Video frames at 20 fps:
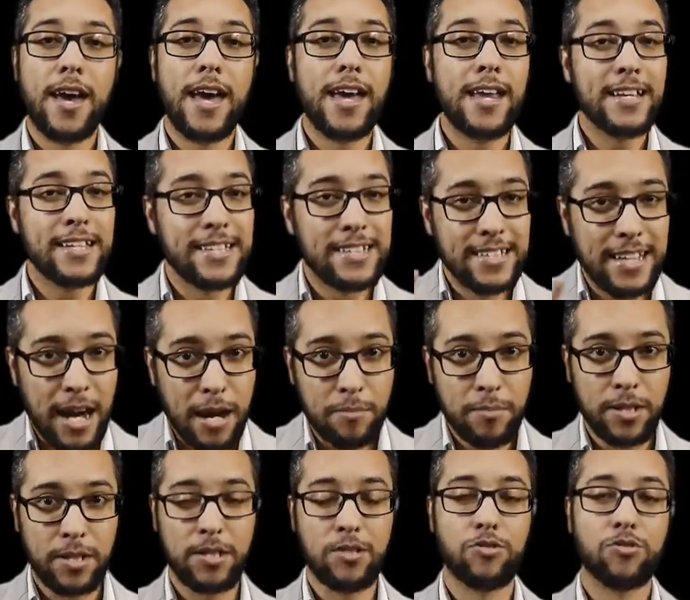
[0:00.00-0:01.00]
Ele
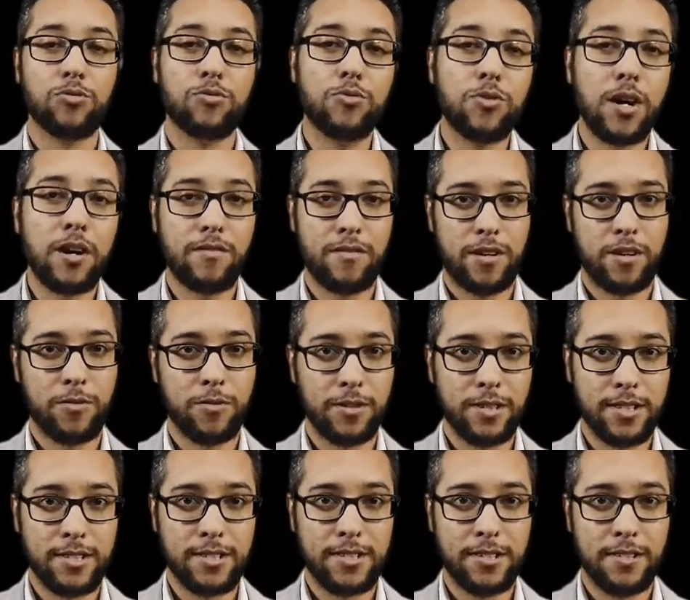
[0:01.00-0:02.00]
sabe que isso nunca vai
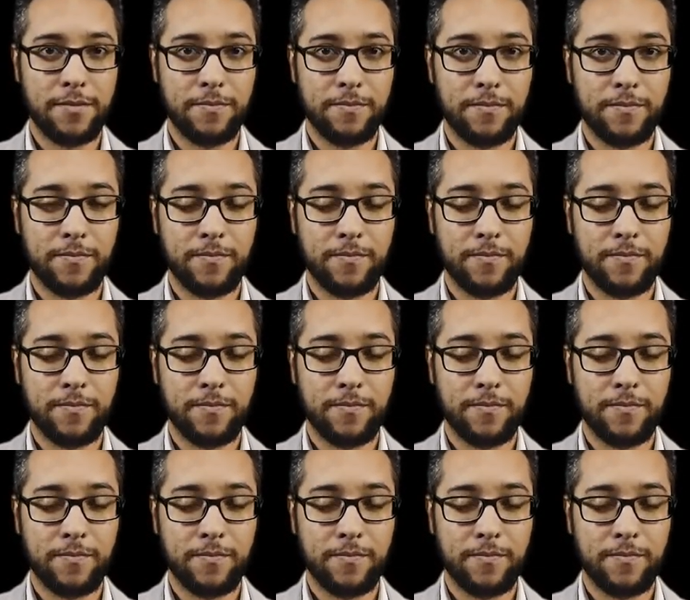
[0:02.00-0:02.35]
acontecer.